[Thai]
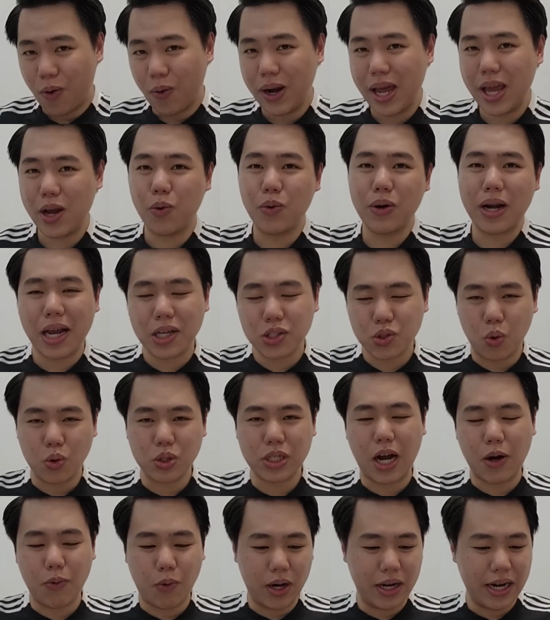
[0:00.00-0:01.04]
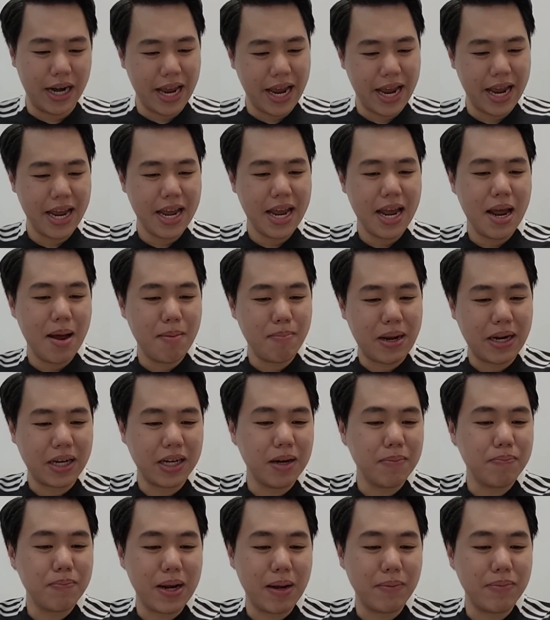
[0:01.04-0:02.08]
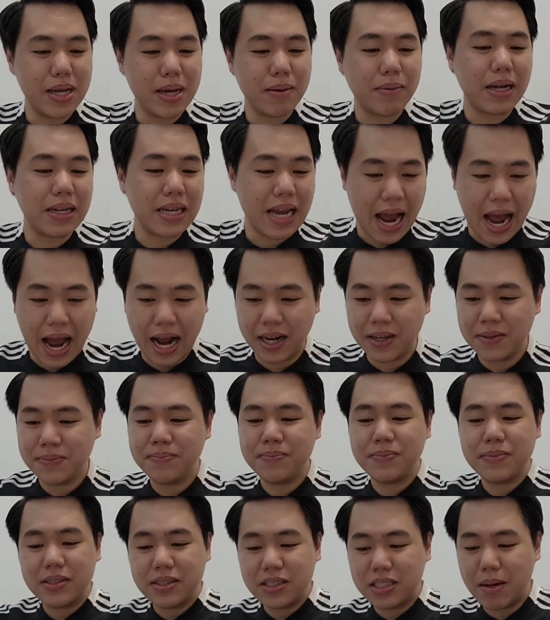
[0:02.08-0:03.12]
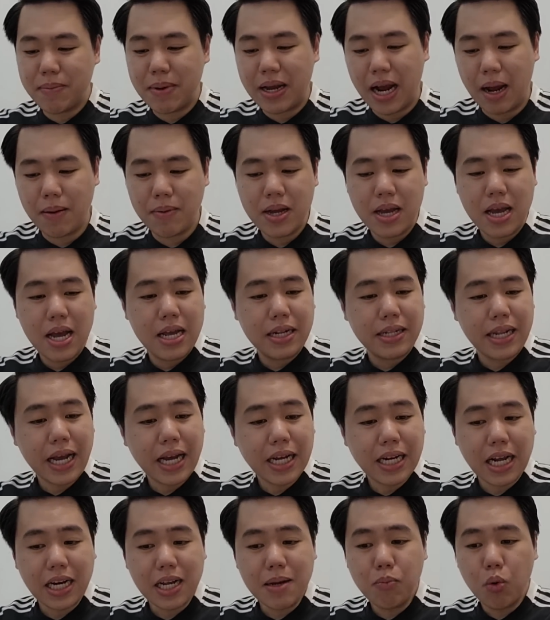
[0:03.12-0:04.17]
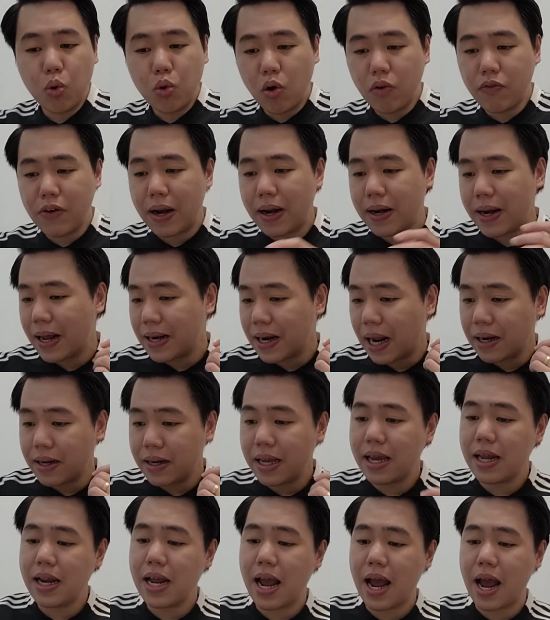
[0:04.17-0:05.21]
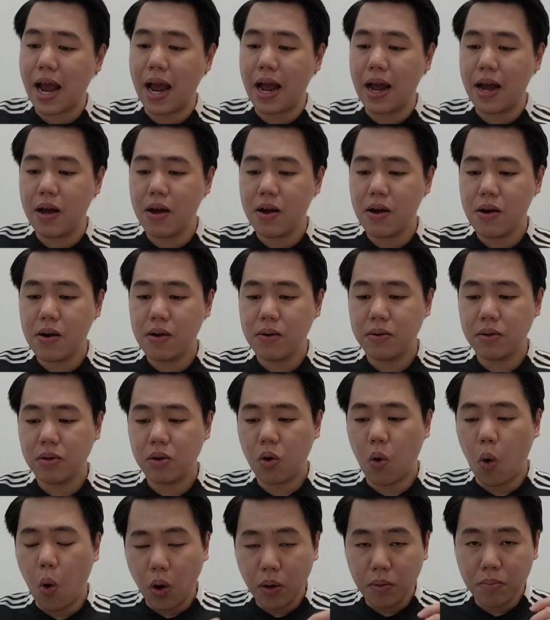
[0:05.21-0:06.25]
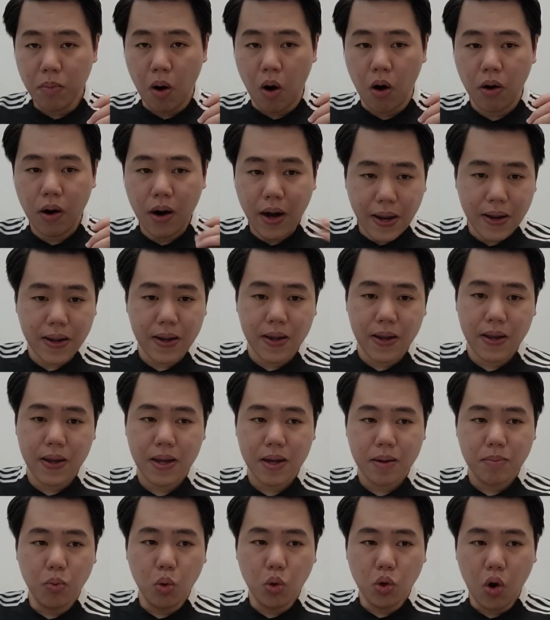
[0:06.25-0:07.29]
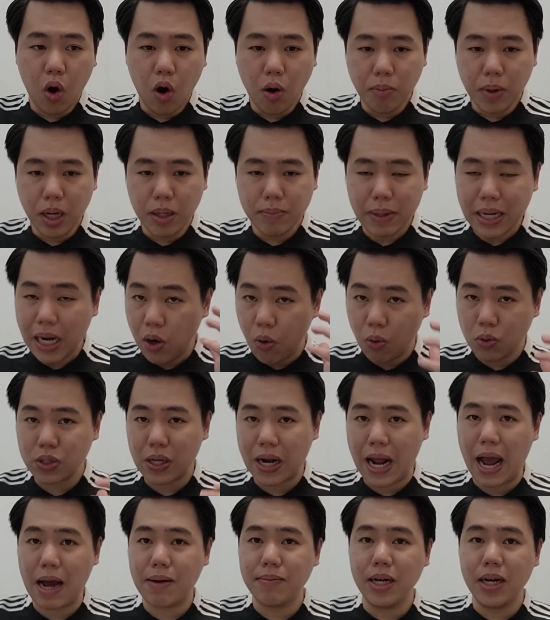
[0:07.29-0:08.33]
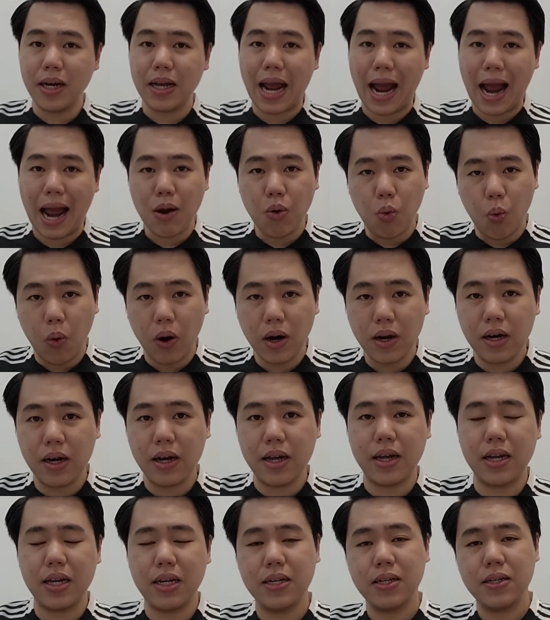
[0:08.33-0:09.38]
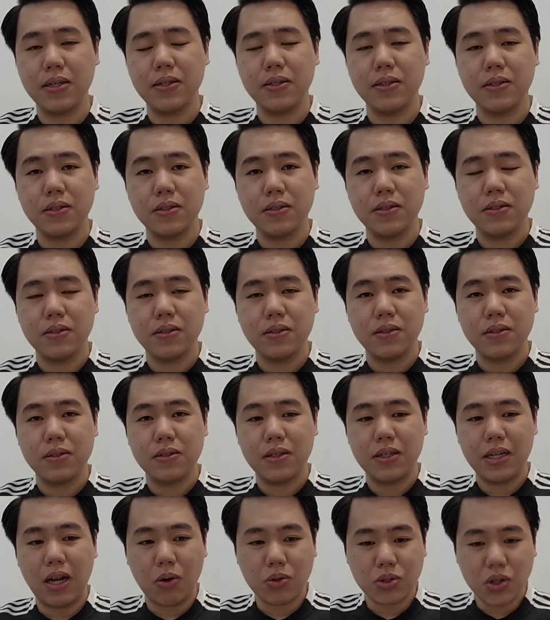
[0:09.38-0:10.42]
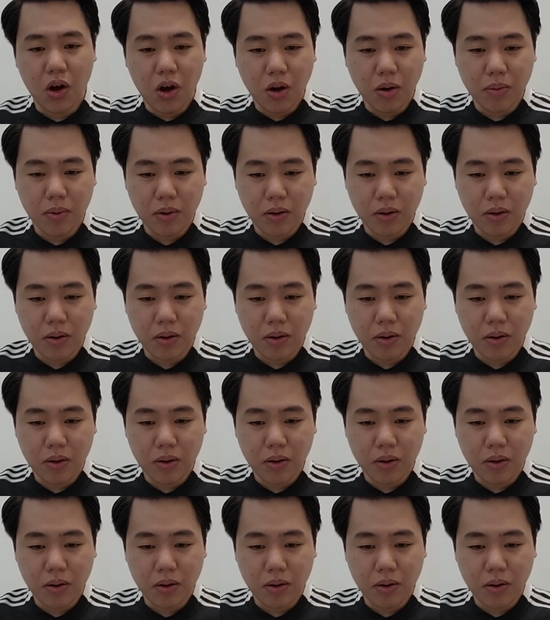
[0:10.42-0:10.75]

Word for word: เล่กุนนาโซชาวอลเล่มันก็เปรียบเทียบกันยากใช่ไหมครับในขณะที่บูโน่เฟรนเดนนัดนี้เนี่ยคนบอกเฮ้ยบูโน่เหมือนไม่ได้ลงสนามเลย หายหัวเลย เราต้อง